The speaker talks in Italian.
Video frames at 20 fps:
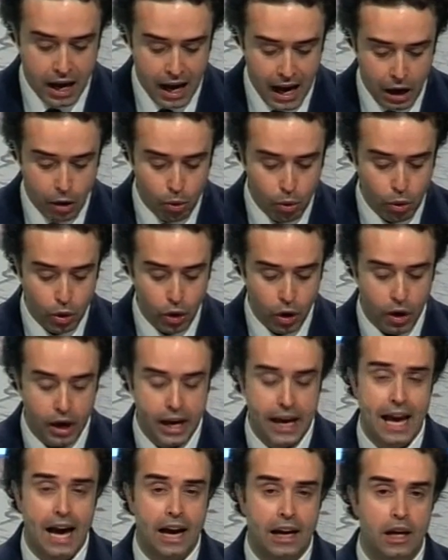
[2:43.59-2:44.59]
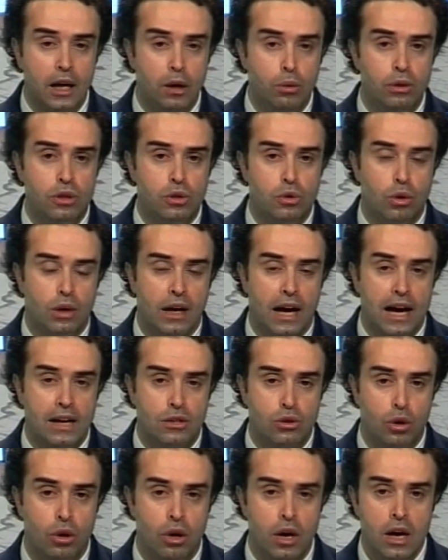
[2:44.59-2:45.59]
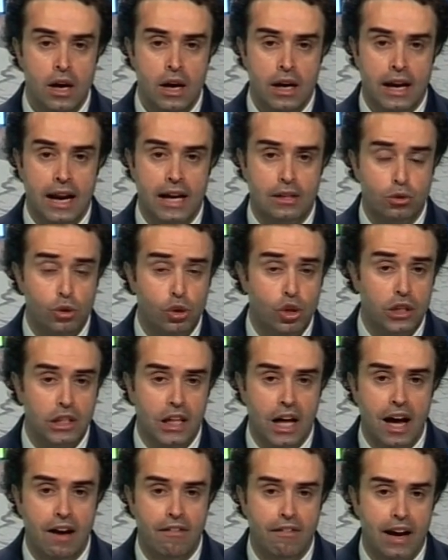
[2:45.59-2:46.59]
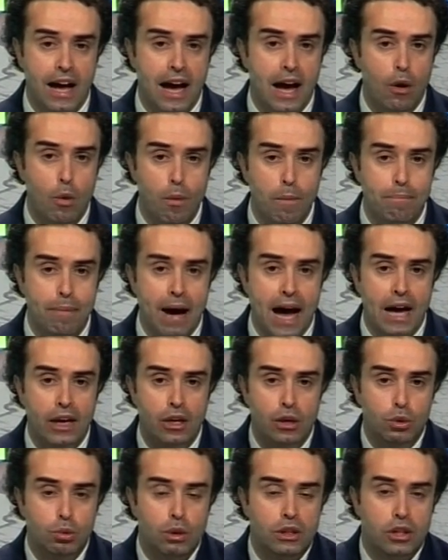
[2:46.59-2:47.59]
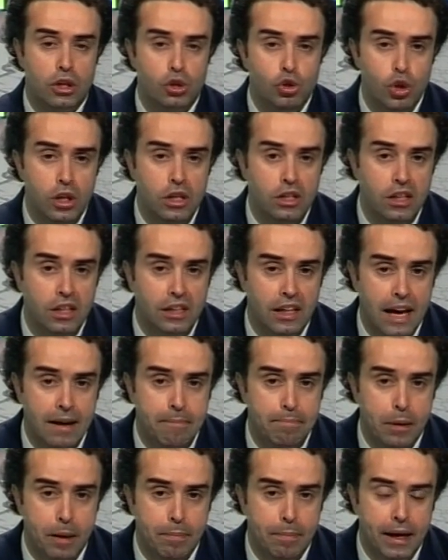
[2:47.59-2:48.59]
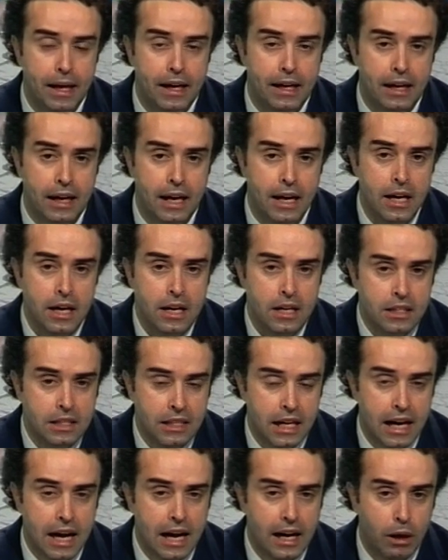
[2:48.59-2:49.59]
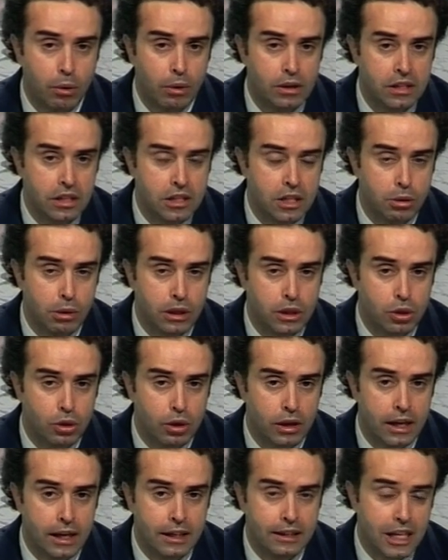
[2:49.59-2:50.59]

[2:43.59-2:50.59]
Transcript: A1 e anche in questo caso la società avrà un paio, due o tre giorni di tempo per sanare questa situazione.